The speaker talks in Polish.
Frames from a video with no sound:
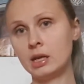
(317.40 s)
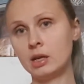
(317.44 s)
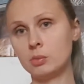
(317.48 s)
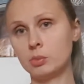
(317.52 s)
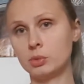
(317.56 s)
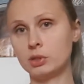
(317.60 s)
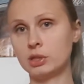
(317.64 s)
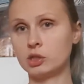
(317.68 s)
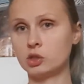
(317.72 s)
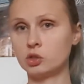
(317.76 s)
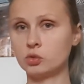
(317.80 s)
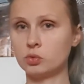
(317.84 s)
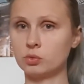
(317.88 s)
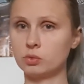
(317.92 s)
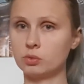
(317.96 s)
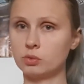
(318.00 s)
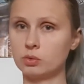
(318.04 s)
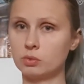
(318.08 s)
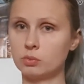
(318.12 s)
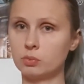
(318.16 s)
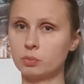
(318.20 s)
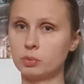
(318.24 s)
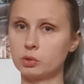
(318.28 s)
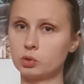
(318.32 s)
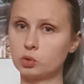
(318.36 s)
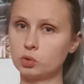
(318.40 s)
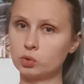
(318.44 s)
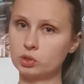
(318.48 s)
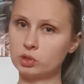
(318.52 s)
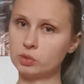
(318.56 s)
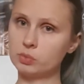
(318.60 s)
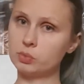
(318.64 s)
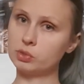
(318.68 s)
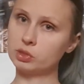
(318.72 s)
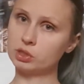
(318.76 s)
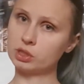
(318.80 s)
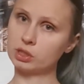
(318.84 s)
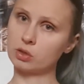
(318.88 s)
ponieważ poczucie
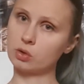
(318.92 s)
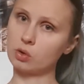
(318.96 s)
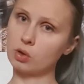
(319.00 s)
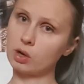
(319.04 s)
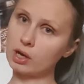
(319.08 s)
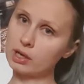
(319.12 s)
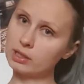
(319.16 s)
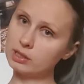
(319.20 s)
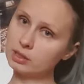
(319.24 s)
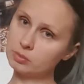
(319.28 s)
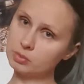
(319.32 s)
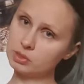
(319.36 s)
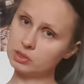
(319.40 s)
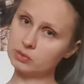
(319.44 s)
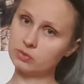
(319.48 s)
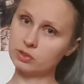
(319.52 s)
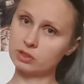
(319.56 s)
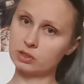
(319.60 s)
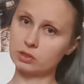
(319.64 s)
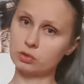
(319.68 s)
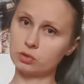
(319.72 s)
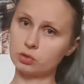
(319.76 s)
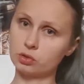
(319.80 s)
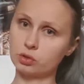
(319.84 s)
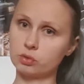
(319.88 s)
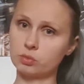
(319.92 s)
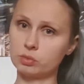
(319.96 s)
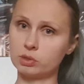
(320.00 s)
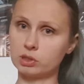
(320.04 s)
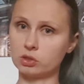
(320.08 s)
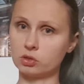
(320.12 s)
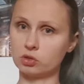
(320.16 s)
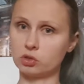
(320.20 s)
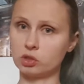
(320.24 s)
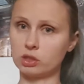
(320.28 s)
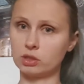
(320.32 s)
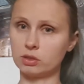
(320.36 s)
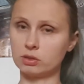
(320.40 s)
bycia kochanym jest wartością
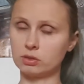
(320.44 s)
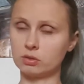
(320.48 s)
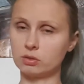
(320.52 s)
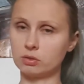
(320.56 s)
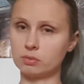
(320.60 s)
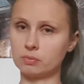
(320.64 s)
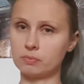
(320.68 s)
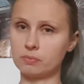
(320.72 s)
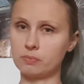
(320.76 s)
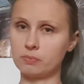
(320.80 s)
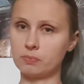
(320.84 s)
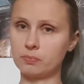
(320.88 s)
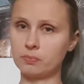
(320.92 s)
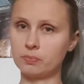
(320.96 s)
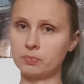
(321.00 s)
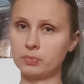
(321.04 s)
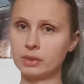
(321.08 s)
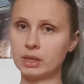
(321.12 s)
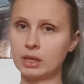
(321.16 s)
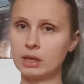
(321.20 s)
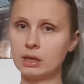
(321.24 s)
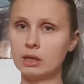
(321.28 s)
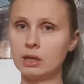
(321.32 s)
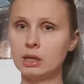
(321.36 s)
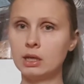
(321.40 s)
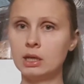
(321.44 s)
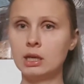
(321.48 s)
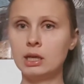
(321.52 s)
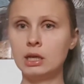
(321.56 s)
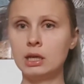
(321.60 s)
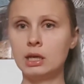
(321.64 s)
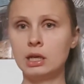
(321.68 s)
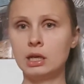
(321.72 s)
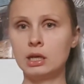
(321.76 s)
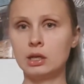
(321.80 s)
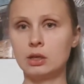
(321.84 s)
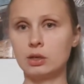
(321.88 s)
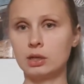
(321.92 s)
nadrzędną.
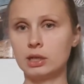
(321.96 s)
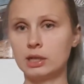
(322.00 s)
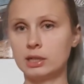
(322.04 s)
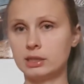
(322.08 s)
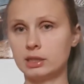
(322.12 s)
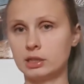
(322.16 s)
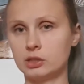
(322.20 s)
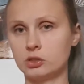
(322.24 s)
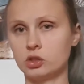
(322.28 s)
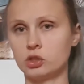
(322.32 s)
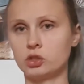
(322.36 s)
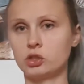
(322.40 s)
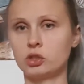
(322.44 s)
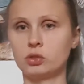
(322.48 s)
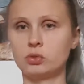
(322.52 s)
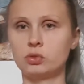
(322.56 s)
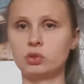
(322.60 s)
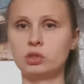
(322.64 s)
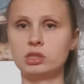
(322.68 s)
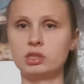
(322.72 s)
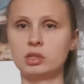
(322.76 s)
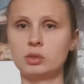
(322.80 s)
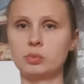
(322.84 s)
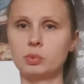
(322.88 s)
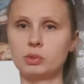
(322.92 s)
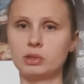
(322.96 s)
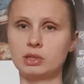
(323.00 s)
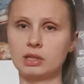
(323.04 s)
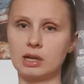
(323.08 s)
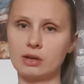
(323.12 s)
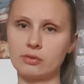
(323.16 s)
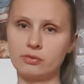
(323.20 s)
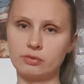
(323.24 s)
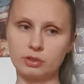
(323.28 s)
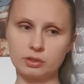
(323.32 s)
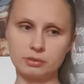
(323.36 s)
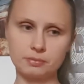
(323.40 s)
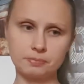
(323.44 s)
Kolejna rzecz. Rodzice
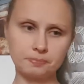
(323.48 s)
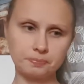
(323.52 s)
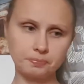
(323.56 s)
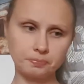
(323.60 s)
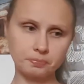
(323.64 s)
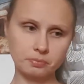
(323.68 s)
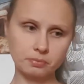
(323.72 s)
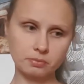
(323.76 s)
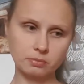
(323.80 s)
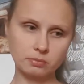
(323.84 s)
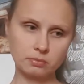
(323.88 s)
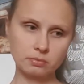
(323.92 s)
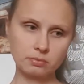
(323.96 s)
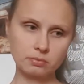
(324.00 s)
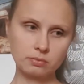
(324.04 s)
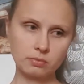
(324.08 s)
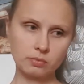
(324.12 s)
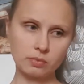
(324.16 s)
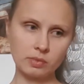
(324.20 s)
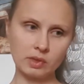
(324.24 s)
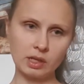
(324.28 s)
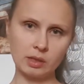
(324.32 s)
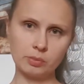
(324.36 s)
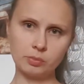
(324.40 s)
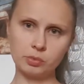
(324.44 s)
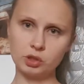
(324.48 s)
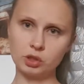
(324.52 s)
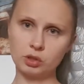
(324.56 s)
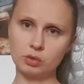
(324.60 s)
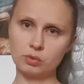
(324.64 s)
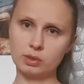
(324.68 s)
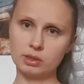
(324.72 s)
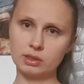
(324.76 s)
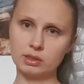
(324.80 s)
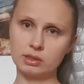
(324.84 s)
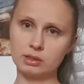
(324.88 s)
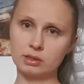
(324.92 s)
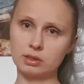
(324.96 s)
potrafią, na
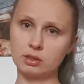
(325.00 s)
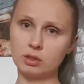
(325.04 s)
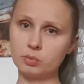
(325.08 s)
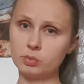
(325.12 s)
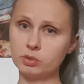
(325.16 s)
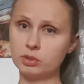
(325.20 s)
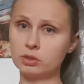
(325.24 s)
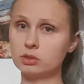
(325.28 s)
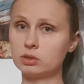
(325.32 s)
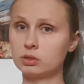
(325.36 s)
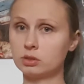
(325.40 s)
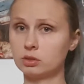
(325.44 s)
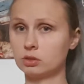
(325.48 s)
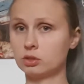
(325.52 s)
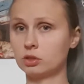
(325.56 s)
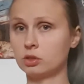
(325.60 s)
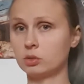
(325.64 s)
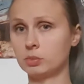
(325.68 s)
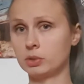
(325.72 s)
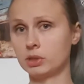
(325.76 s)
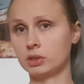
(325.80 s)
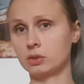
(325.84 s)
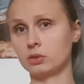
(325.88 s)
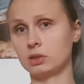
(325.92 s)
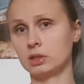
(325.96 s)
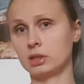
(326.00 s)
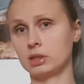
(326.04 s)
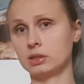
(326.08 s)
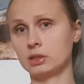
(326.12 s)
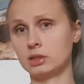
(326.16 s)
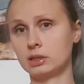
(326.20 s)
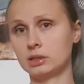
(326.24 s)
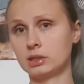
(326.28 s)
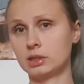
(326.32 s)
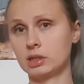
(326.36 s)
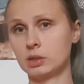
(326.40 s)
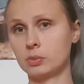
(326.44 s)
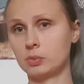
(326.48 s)
przykład, robiąc coś dobrego dla
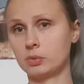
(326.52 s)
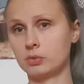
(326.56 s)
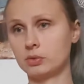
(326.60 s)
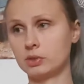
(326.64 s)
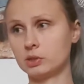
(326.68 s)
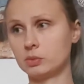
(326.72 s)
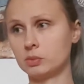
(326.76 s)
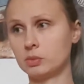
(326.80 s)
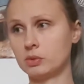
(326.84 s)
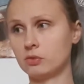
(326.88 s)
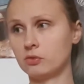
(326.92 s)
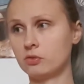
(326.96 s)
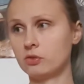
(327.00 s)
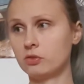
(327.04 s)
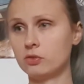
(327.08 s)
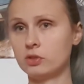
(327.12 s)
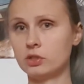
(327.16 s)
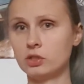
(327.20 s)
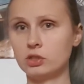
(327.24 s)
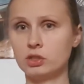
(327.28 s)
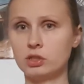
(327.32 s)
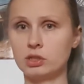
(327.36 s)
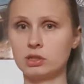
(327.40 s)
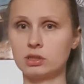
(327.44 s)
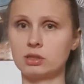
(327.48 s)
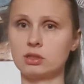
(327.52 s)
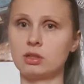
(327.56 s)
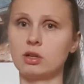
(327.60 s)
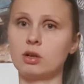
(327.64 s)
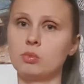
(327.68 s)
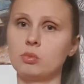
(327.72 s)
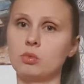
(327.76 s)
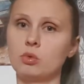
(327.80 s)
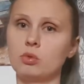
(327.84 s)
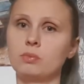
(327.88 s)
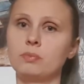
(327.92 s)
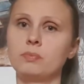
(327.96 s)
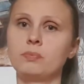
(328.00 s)
dziecka, powiedzmy, wywieźcie z
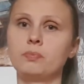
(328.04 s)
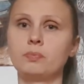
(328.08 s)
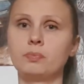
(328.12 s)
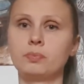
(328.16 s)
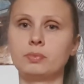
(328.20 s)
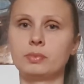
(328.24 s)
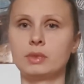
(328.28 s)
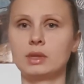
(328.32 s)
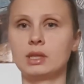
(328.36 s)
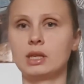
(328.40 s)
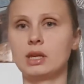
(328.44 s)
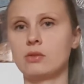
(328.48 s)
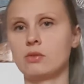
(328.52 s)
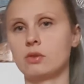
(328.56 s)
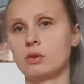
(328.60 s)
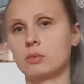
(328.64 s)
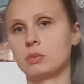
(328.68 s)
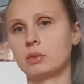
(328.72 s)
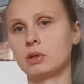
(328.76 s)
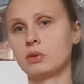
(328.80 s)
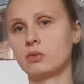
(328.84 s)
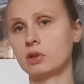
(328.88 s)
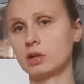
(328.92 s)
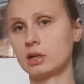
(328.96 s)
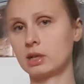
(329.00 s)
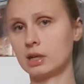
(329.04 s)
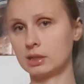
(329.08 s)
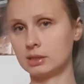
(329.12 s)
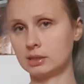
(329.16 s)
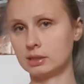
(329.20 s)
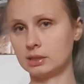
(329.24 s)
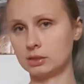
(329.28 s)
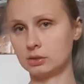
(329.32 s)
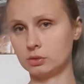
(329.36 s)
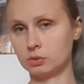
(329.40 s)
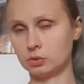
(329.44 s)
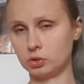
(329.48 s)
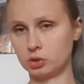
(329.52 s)
domu, nie wiem, na
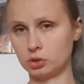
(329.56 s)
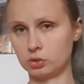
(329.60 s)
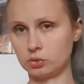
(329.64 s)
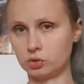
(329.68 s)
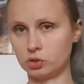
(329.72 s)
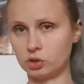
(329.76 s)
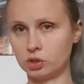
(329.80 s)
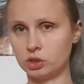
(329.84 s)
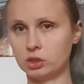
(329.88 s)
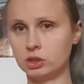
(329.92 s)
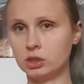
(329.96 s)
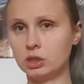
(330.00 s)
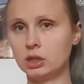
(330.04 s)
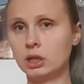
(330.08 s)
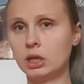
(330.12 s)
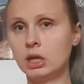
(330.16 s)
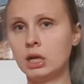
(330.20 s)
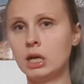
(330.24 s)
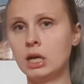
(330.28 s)
wakacje do cioci,